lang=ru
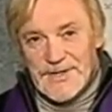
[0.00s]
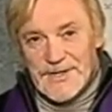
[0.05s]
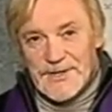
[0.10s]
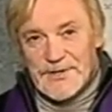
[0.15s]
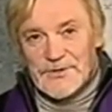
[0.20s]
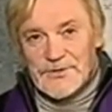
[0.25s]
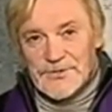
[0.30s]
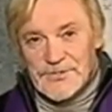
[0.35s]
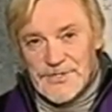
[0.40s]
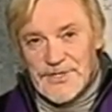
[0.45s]

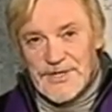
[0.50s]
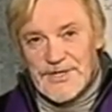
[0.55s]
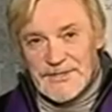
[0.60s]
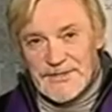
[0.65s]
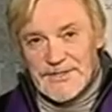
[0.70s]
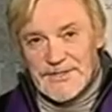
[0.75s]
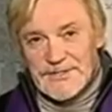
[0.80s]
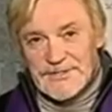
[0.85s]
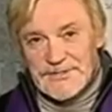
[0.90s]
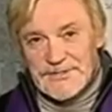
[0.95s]

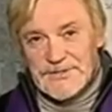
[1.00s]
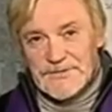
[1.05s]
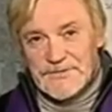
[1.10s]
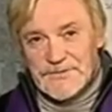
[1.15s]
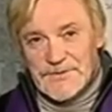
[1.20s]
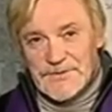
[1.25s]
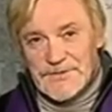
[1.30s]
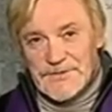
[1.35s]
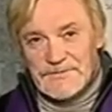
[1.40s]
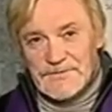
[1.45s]
окружает нас
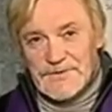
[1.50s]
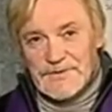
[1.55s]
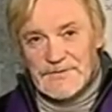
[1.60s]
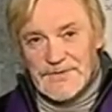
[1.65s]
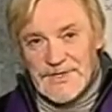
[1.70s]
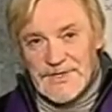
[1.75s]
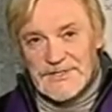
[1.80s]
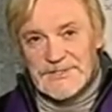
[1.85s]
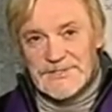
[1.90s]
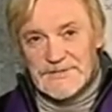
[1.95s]
сегодня,
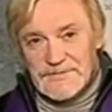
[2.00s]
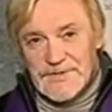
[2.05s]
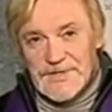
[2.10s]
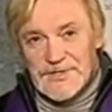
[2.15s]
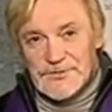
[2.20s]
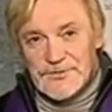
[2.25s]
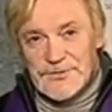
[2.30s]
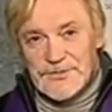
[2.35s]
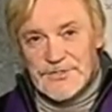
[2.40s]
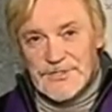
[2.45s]
врывается в
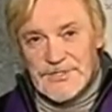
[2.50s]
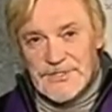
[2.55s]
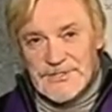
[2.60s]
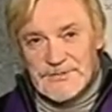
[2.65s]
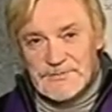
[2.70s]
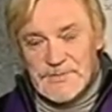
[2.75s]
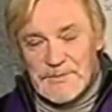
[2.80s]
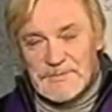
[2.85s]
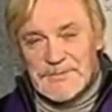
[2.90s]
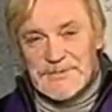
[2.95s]
нашу
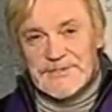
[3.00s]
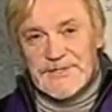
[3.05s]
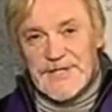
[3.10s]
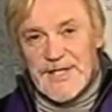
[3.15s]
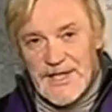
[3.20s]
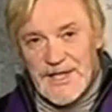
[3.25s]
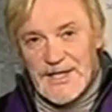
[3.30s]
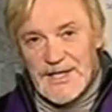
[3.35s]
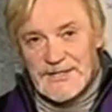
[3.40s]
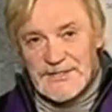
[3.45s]
жизнь. Мы
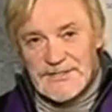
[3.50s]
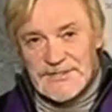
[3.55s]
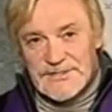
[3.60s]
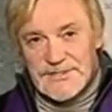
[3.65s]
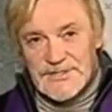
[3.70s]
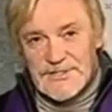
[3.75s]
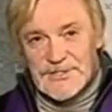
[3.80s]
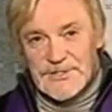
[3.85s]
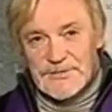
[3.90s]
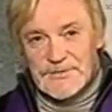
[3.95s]
постоянно
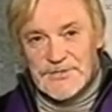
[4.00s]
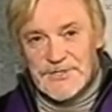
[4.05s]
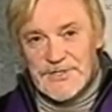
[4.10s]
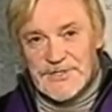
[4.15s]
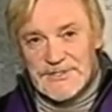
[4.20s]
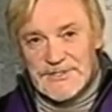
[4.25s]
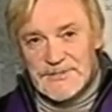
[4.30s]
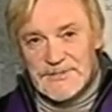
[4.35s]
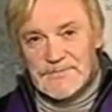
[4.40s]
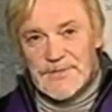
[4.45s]
слышим
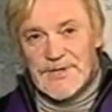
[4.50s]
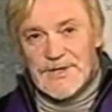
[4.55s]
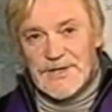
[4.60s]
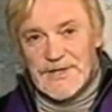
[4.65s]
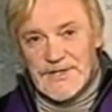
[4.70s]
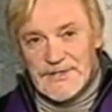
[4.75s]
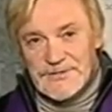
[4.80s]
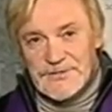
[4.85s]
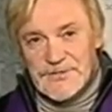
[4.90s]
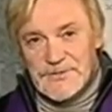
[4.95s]
сейчас и по
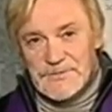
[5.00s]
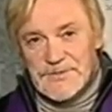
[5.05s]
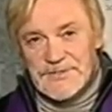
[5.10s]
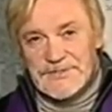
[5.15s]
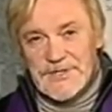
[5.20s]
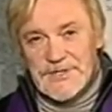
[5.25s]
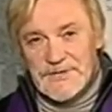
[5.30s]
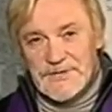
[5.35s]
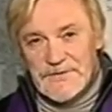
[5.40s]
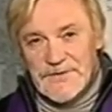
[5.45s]
радио, и
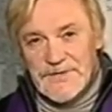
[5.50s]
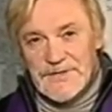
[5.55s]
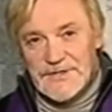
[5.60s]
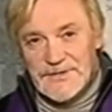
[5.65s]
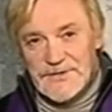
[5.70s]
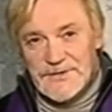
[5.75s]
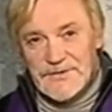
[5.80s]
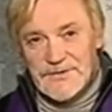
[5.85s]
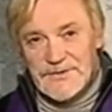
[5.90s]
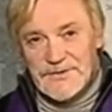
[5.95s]
по
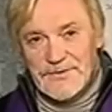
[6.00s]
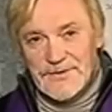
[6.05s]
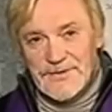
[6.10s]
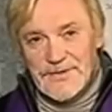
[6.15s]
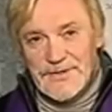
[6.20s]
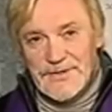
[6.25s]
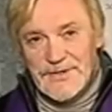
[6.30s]
телевидению.